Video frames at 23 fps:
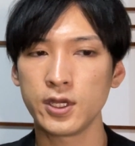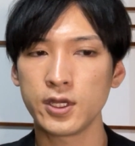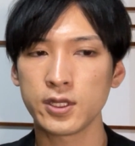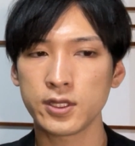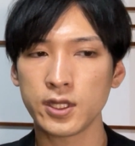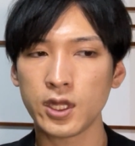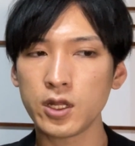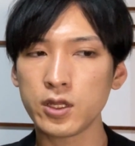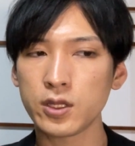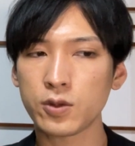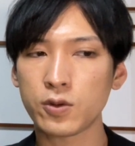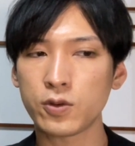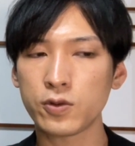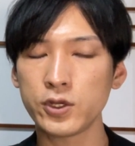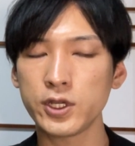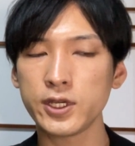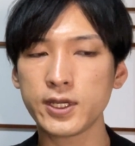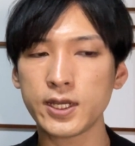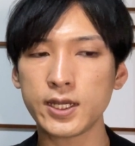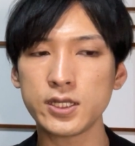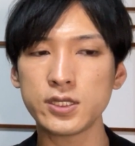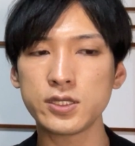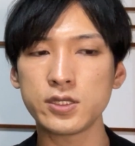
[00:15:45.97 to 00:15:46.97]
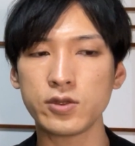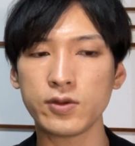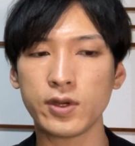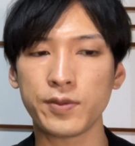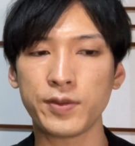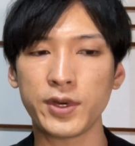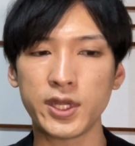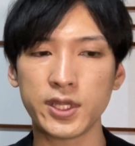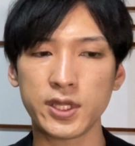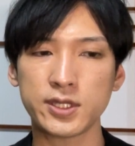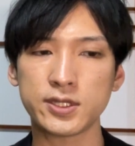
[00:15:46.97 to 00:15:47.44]
なので、ここに関しては
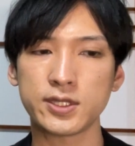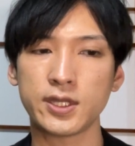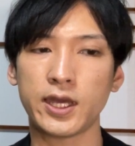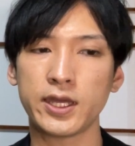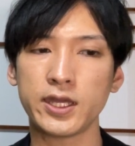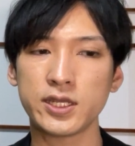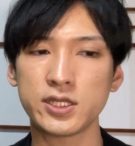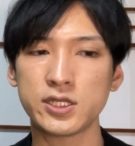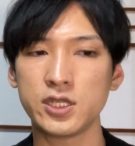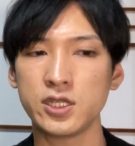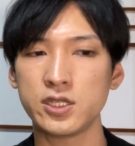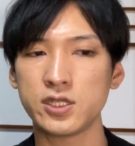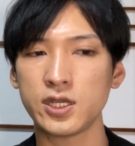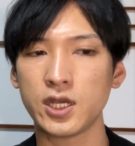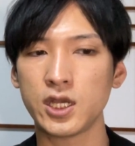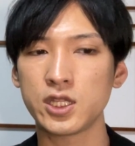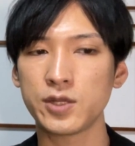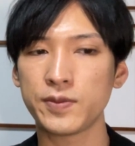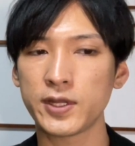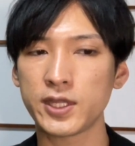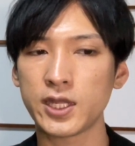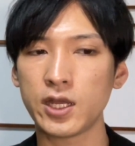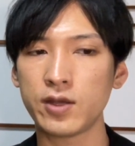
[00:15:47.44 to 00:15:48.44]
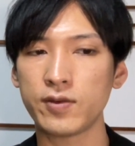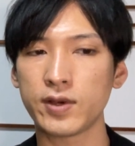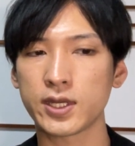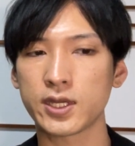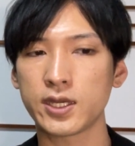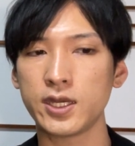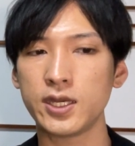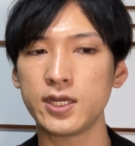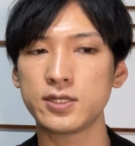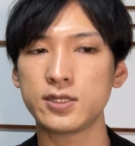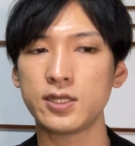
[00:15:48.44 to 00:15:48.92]
まだですね、怪しいチャートパターンは
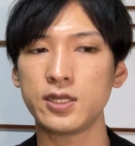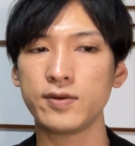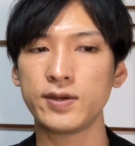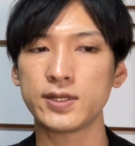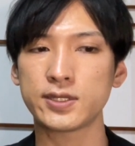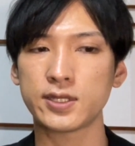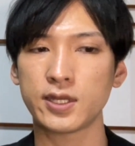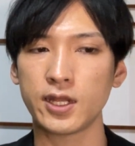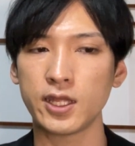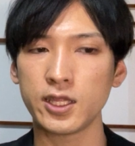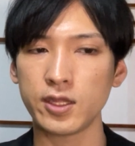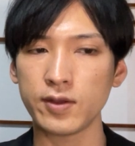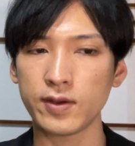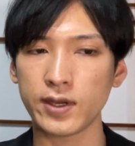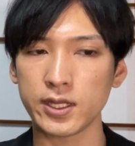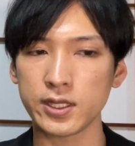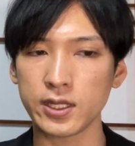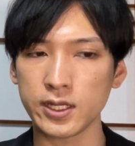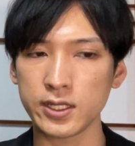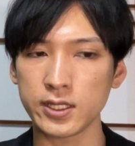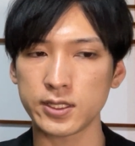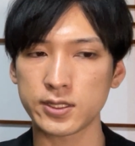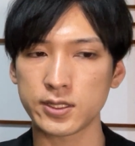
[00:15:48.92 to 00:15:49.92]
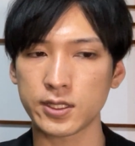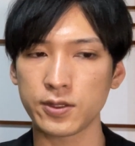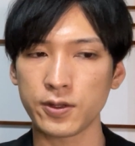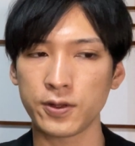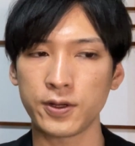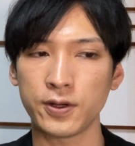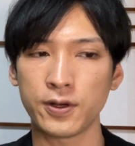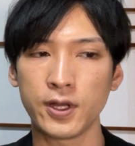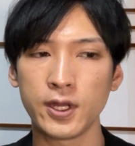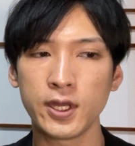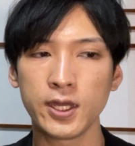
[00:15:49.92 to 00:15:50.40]
形成はされてはいないんですけ
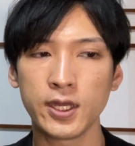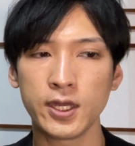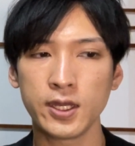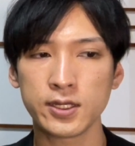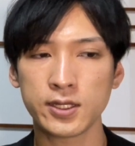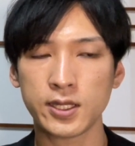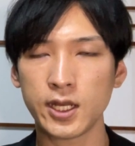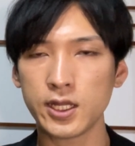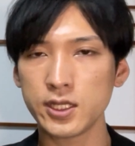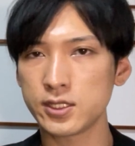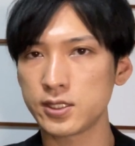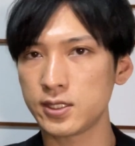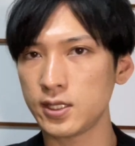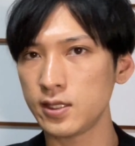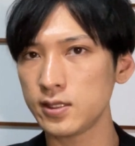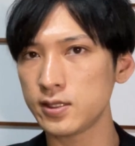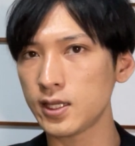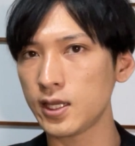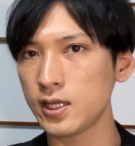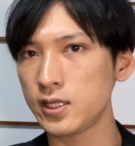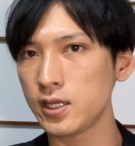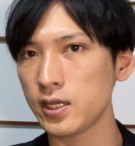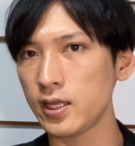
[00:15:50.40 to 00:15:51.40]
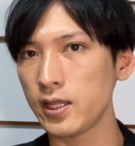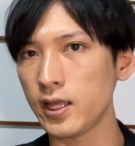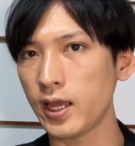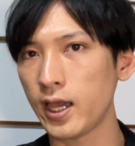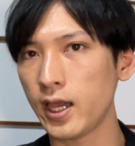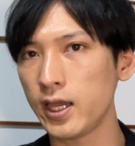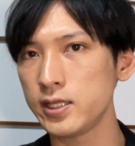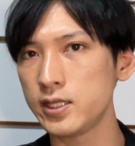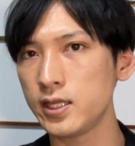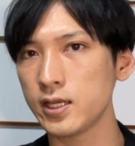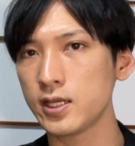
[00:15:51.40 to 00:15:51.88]
ど、ただし全体的な
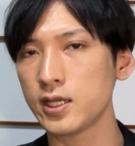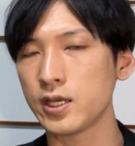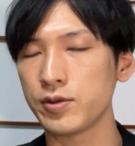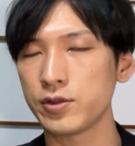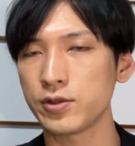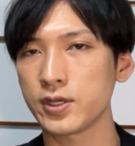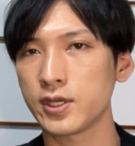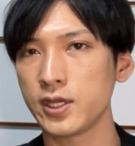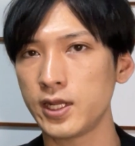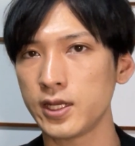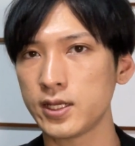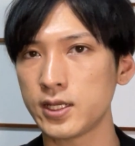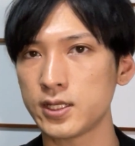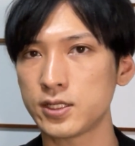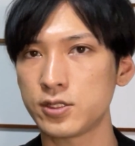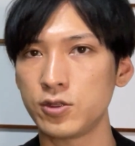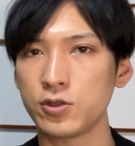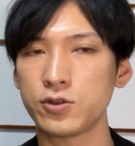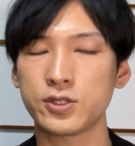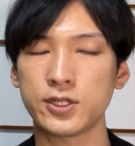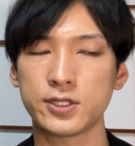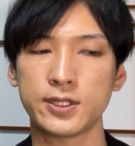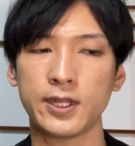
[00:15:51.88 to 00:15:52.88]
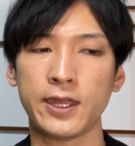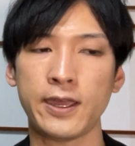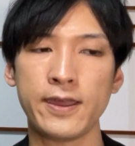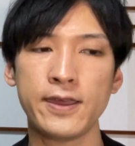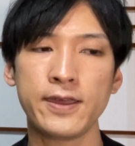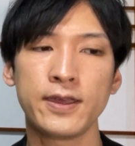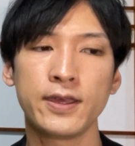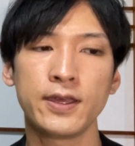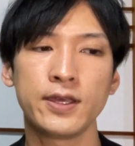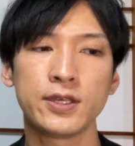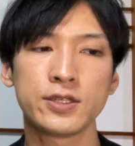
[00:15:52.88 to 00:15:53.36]
ハイテク株の下落圧力ですね。
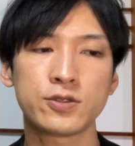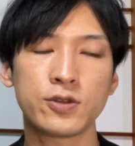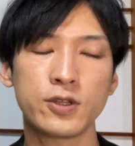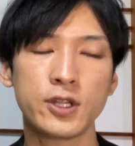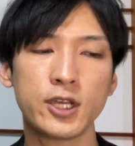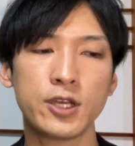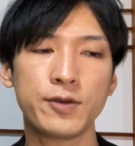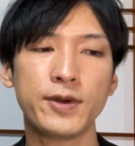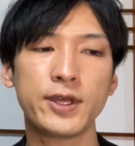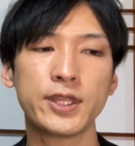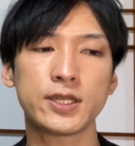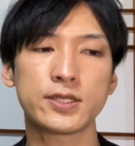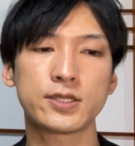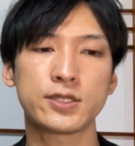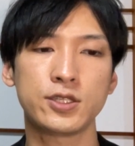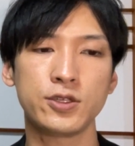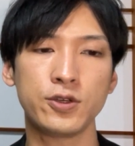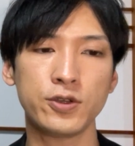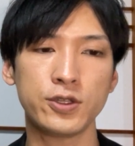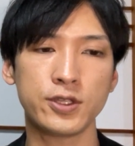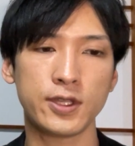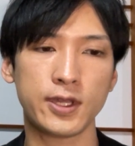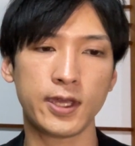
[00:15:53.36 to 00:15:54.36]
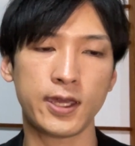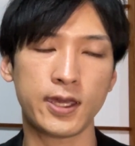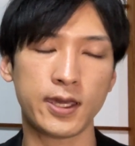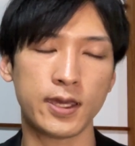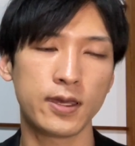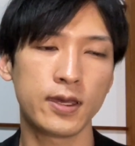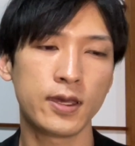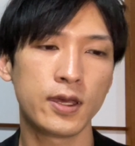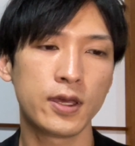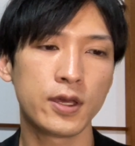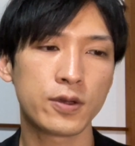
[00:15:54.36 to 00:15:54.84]
それがまだ強いん
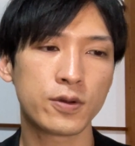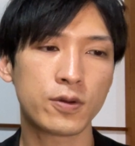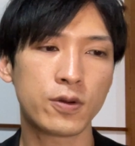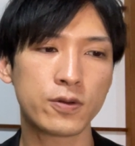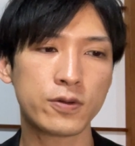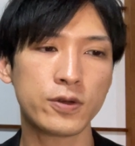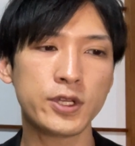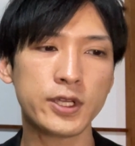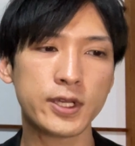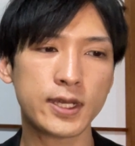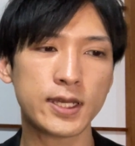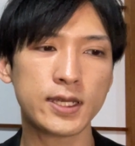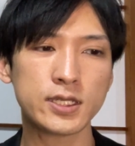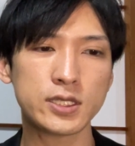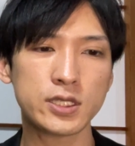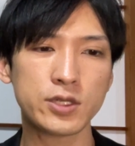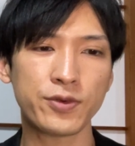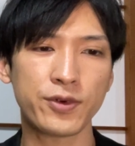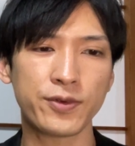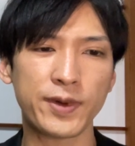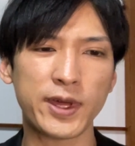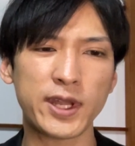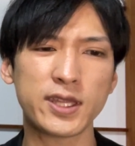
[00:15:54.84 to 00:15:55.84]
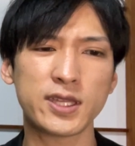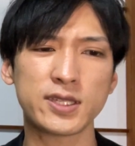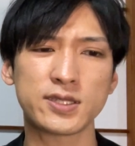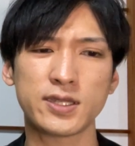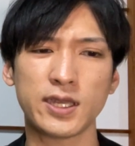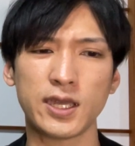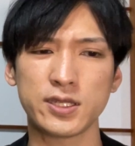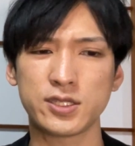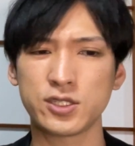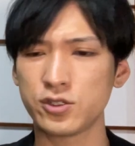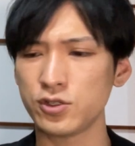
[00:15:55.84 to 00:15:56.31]
で、ここに関してもまだです
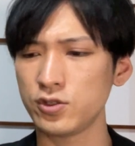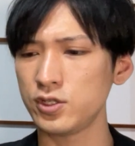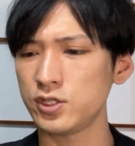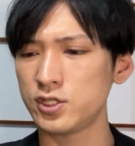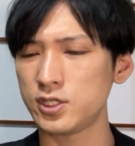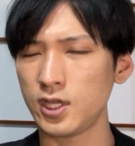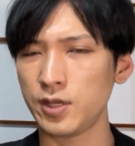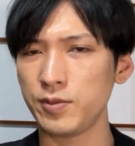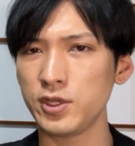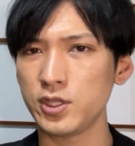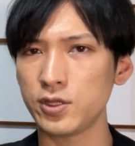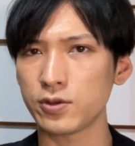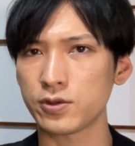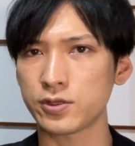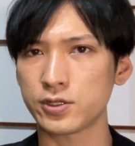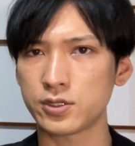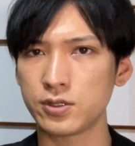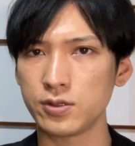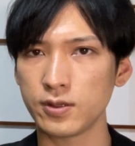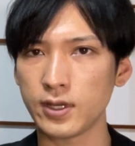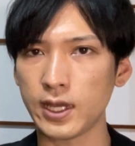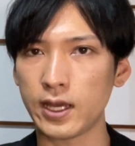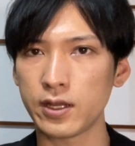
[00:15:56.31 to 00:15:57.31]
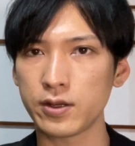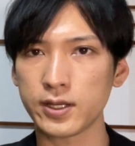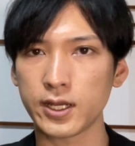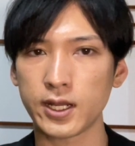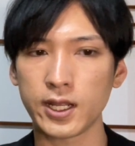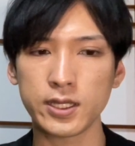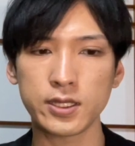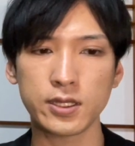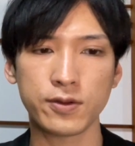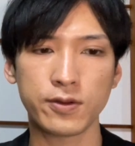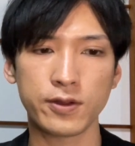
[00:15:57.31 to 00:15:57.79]
ね、注意して見ておく必要があるか
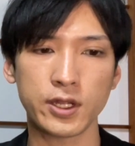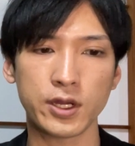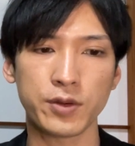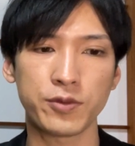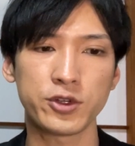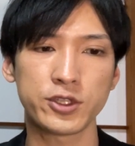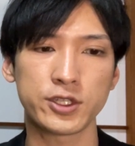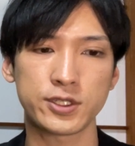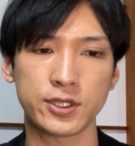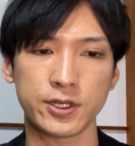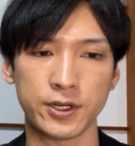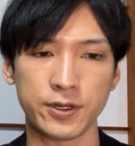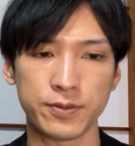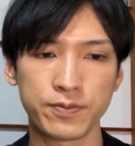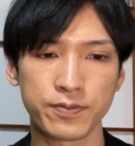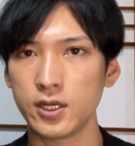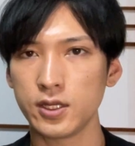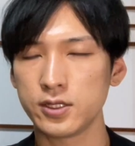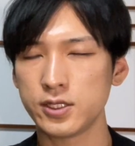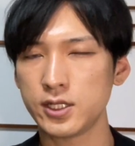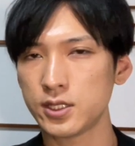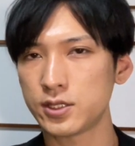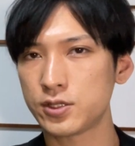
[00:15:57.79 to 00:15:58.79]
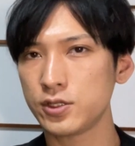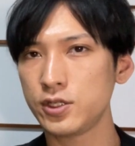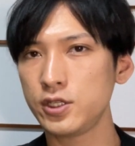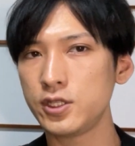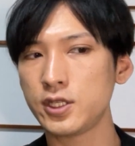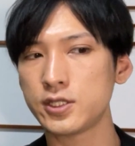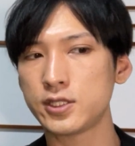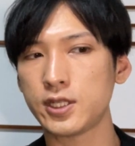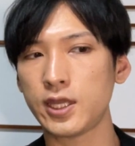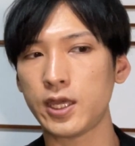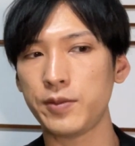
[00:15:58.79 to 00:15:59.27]
なっていうふうに思うんですよ。じゃあ次に
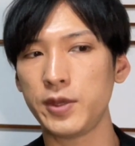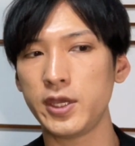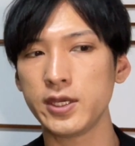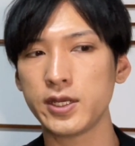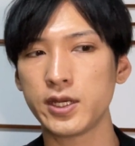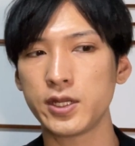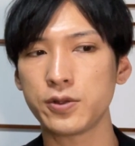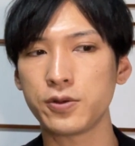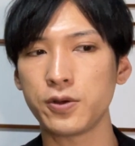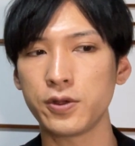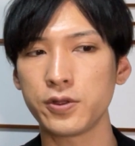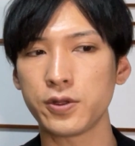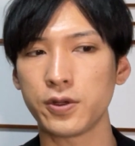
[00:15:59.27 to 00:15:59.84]
ですね、銘柄コー